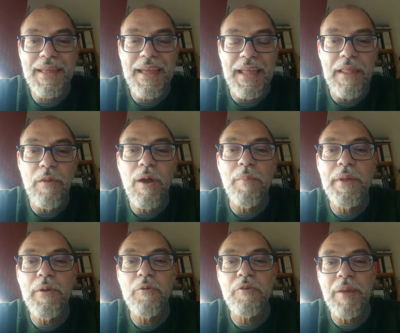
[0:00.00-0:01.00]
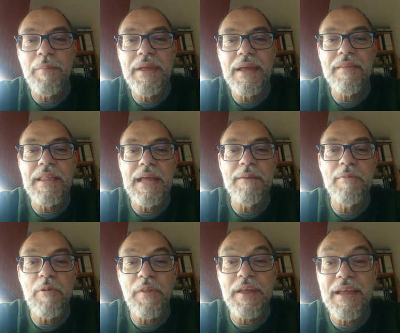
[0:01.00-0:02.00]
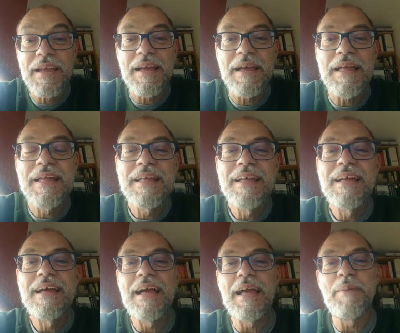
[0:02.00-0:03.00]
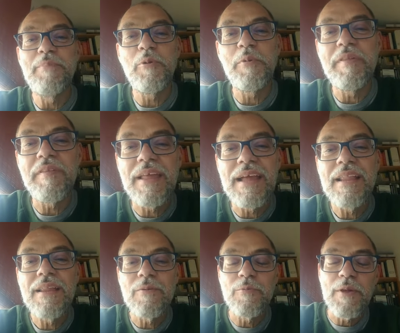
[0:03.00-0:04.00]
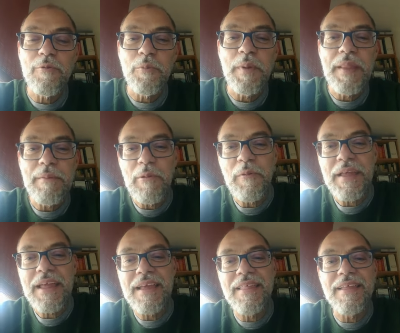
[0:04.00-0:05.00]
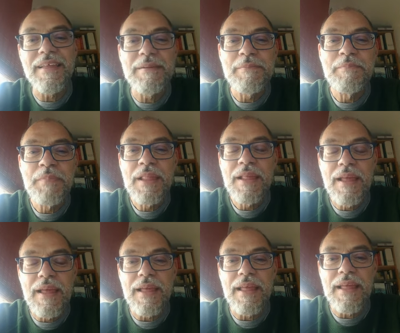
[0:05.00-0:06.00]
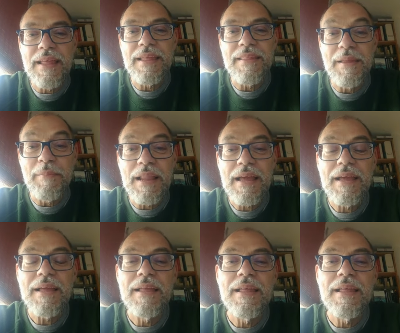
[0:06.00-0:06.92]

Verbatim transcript: queridos amigos y amigas de la Biblioteca eh, Provincial, una estupenda biblioteca eh, de, Málaga.